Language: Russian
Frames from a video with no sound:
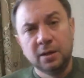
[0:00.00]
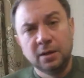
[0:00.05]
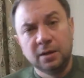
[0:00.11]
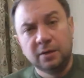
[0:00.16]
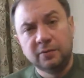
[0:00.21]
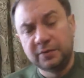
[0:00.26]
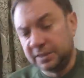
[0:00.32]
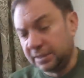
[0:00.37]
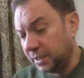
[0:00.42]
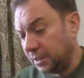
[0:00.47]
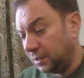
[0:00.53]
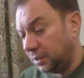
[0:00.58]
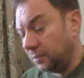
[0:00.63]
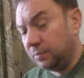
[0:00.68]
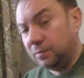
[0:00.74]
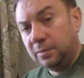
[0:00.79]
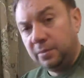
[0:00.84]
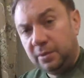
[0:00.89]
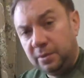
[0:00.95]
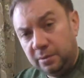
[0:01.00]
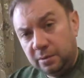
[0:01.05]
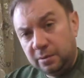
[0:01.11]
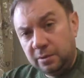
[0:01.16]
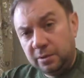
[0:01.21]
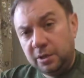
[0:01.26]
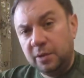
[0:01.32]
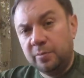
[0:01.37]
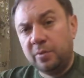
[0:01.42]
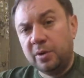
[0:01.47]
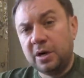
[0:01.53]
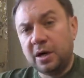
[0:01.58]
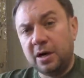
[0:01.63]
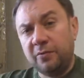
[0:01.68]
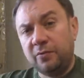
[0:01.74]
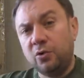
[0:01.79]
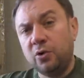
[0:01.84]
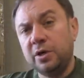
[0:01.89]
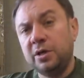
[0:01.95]
В целом и
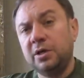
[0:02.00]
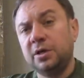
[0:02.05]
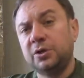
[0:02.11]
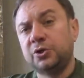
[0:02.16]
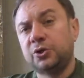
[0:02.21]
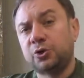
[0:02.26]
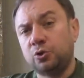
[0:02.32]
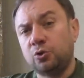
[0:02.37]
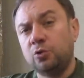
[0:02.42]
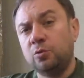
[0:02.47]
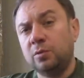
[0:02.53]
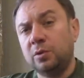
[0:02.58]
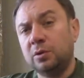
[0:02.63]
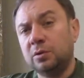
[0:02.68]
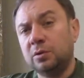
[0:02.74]
боковой есть шум,